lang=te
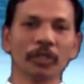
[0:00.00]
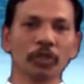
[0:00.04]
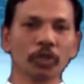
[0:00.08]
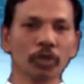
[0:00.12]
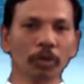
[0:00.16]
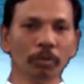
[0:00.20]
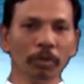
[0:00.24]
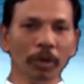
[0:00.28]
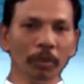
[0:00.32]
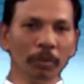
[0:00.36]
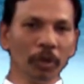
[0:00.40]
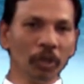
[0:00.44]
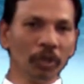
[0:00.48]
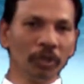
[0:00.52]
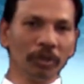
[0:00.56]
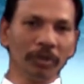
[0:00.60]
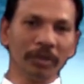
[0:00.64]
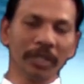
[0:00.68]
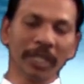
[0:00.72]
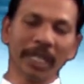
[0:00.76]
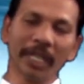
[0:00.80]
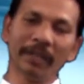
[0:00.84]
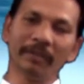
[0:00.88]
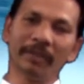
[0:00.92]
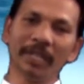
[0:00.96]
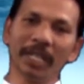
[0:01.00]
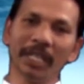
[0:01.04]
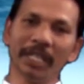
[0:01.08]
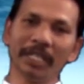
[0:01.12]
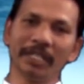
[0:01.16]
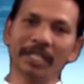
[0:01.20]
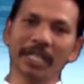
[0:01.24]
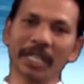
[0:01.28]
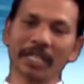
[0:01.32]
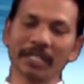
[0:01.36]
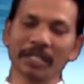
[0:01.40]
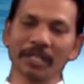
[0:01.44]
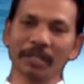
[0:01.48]
శుభములు నేను
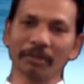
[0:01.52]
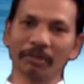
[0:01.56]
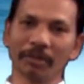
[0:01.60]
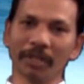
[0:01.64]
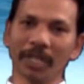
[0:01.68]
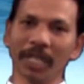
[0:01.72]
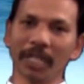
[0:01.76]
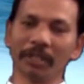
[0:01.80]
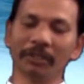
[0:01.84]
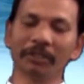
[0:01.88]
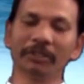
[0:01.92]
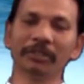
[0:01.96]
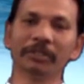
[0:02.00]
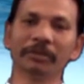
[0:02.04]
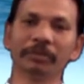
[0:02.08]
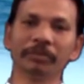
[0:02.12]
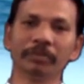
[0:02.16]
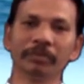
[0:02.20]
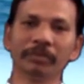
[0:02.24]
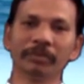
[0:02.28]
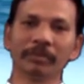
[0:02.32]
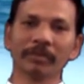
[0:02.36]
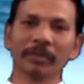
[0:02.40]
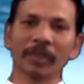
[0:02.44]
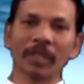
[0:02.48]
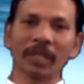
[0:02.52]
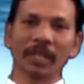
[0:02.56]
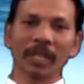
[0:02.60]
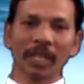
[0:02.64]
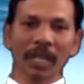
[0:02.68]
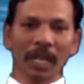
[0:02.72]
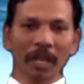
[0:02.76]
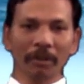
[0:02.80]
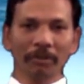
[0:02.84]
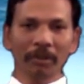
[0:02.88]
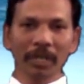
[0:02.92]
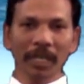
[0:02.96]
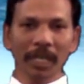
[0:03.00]
తెలియచేస్తూ ఉన్నాను
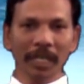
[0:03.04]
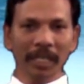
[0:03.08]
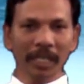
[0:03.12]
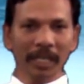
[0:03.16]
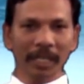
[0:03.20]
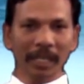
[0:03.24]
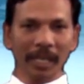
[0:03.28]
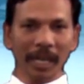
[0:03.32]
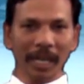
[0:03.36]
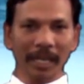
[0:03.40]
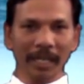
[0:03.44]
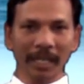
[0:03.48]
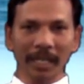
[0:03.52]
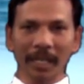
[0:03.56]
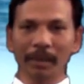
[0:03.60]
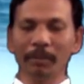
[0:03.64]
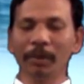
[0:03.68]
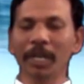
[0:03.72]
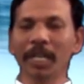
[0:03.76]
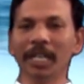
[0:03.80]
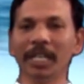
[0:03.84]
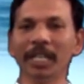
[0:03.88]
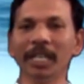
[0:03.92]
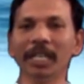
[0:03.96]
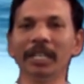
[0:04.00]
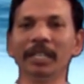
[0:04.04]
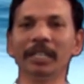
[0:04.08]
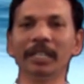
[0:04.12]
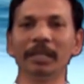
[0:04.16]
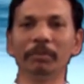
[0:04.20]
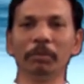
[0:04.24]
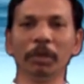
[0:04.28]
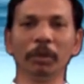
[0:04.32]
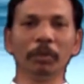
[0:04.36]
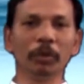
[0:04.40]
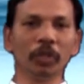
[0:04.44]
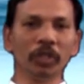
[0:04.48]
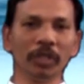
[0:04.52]
ఇలాగున ఈ కార్యక్రమాన్ని
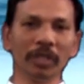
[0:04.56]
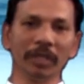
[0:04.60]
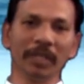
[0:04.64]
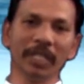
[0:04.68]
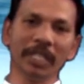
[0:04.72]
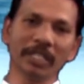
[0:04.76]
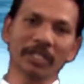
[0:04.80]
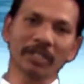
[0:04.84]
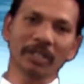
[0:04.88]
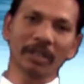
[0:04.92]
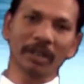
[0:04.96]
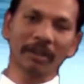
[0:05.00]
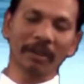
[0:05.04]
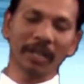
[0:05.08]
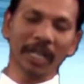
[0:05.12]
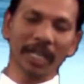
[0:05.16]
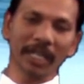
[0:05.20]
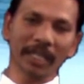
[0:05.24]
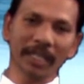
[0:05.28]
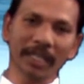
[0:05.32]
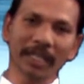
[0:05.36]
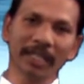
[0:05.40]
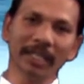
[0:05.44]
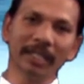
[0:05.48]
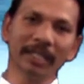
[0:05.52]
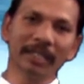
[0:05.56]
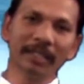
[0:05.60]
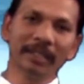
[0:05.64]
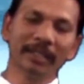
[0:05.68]
మీ ముందుకు తీసుకురావడానికి